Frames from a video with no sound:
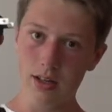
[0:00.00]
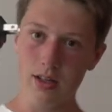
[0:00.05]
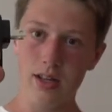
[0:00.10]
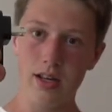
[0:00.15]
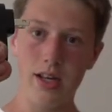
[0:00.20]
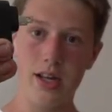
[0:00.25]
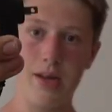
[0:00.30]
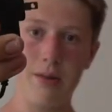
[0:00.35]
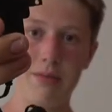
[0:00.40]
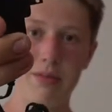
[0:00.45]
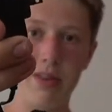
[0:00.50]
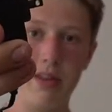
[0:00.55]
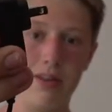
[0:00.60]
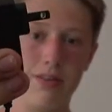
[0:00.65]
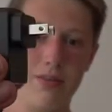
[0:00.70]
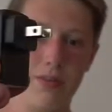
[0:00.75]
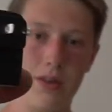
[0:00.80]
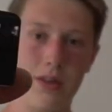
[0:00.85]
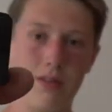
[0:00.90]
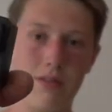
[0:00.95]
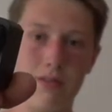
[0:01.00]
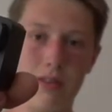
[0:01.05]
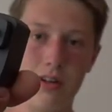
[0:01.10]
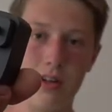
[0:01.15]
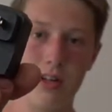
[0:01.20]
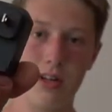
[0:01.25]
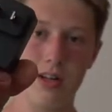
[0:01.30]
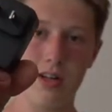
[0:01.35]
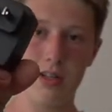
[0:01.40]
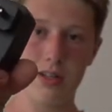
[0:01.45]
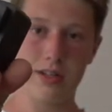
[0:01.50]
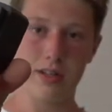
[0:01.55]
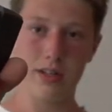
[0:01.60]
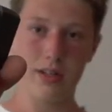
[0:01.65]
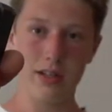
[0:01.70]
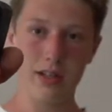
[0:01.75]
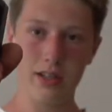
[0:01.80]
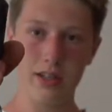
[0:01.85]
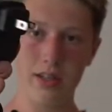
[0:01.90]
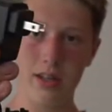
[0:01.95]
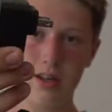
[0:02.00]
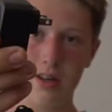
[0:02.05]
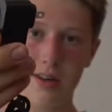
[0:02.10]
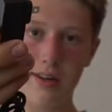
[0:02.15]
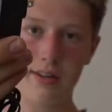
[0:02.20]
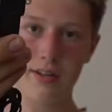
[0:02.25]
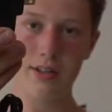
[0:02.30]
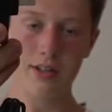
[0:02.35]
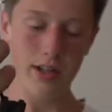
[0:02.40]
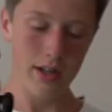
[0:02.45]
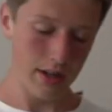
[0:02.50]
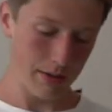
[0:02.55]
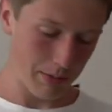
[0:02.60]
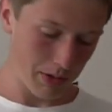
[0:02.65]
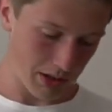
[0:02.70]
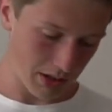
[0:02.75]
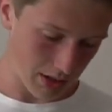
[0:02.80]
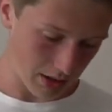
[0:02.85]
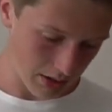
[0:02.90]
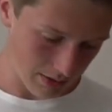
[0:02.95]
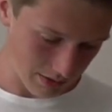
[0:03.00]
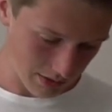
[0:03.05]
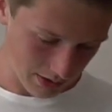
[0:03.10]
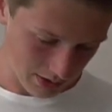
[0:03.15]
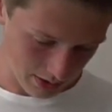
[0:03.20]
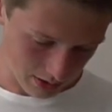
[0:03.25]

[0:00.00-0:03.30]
Da haben die auf jeden Fall den richtigen Netzstecker mitgeliefert.